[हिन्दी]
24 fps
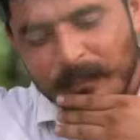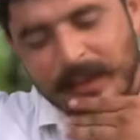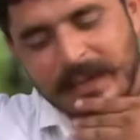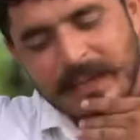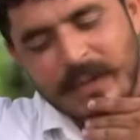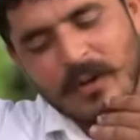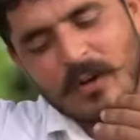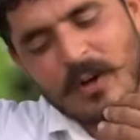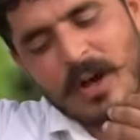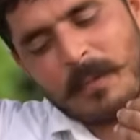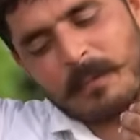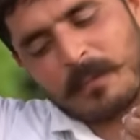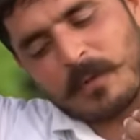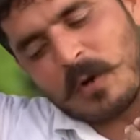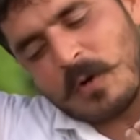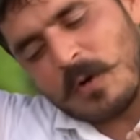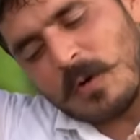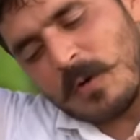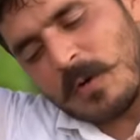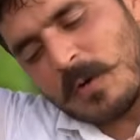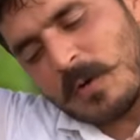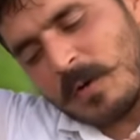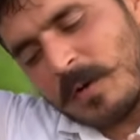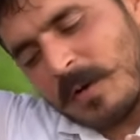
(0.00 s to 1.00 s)
भैया
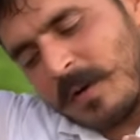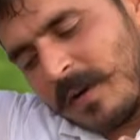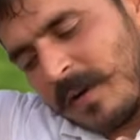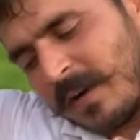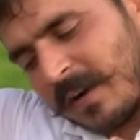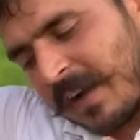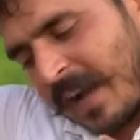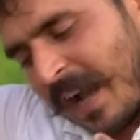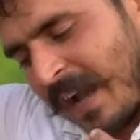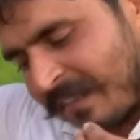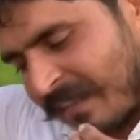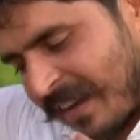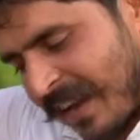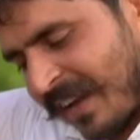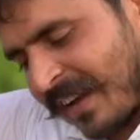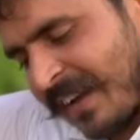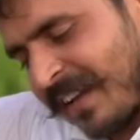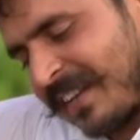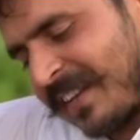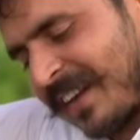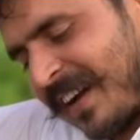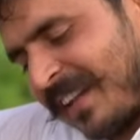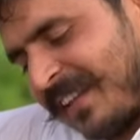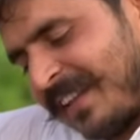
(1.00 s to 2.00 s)
आपको गाय चला
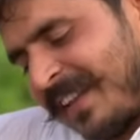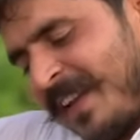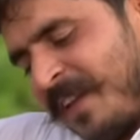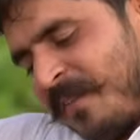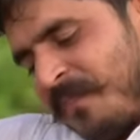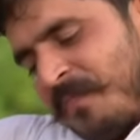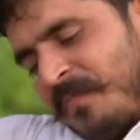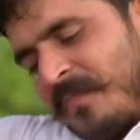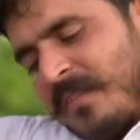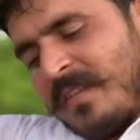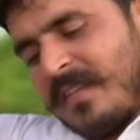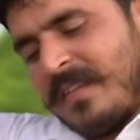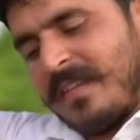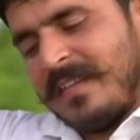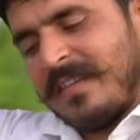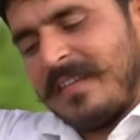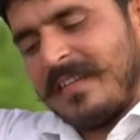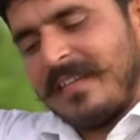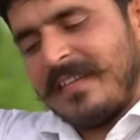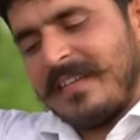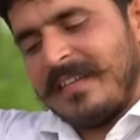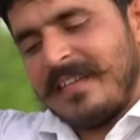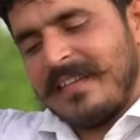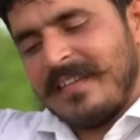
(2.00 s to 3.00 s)
कर दिखाती है
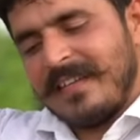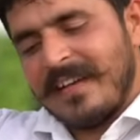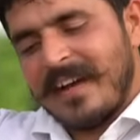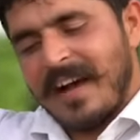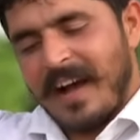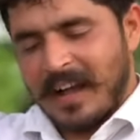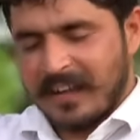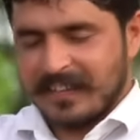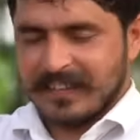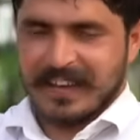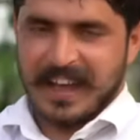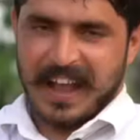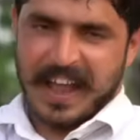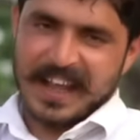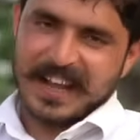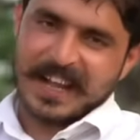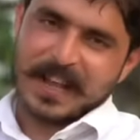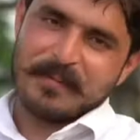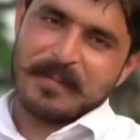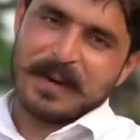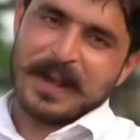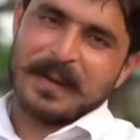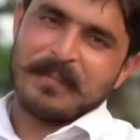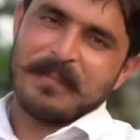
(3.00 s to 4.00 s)
आज गाय
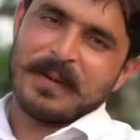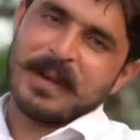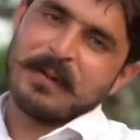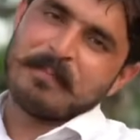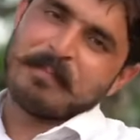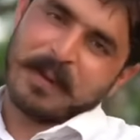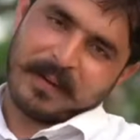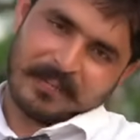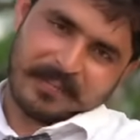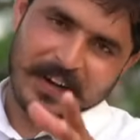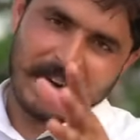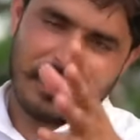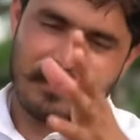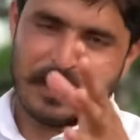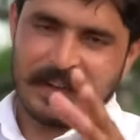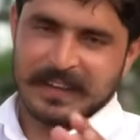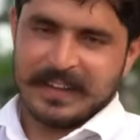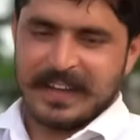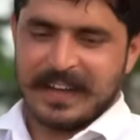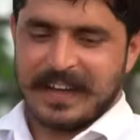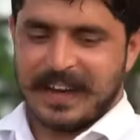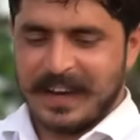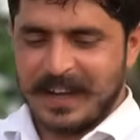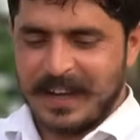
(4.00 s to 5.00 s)
के बारे में नहीं पर्सनल
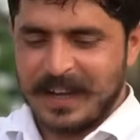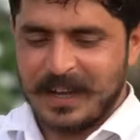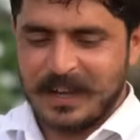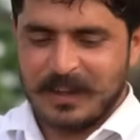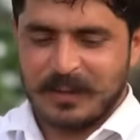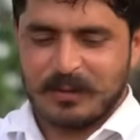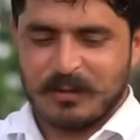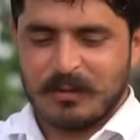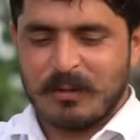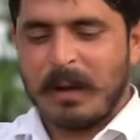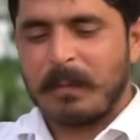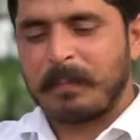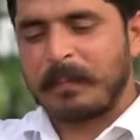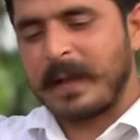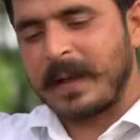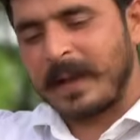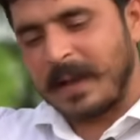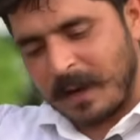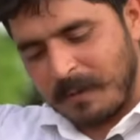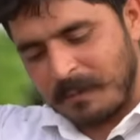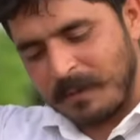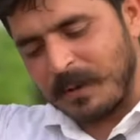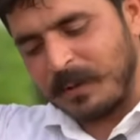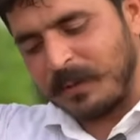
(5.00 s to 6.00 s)
बातें करेंगे जो आपके
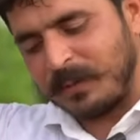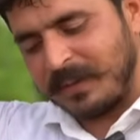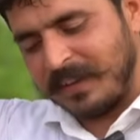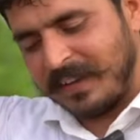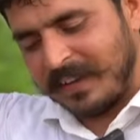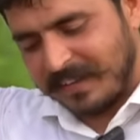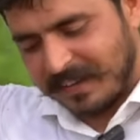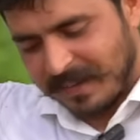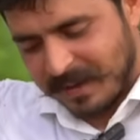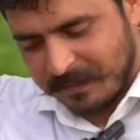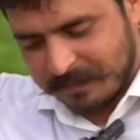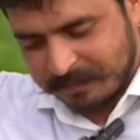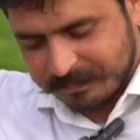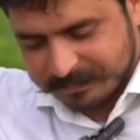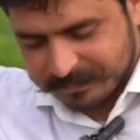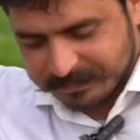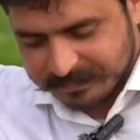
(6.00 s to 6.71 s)
घर में होती है सर